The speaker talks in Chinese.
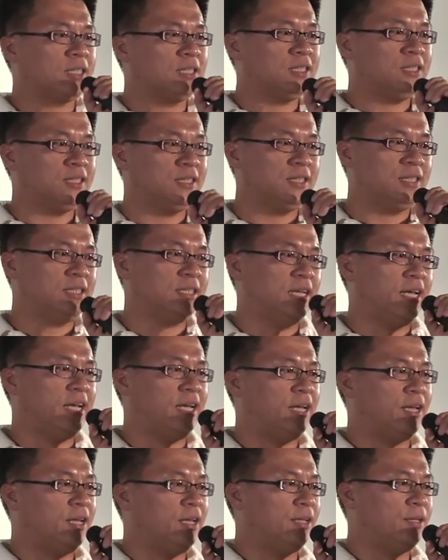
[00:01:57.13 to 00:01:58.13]
是
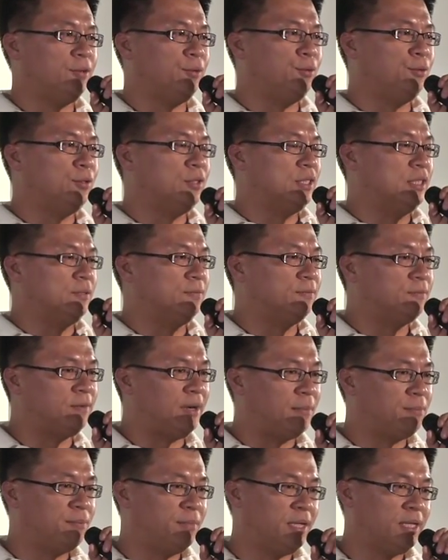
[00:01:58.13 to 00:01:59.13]
写旅行
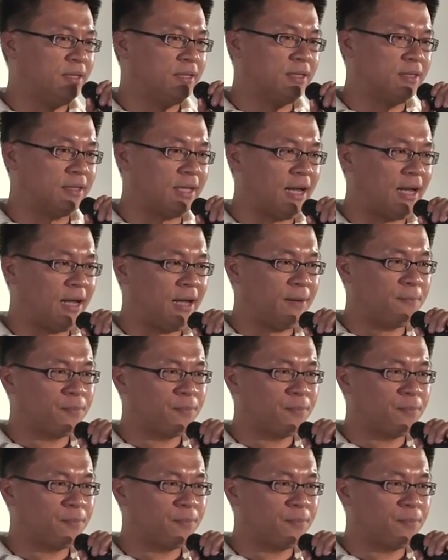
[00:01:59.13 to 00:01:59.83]
方面的。那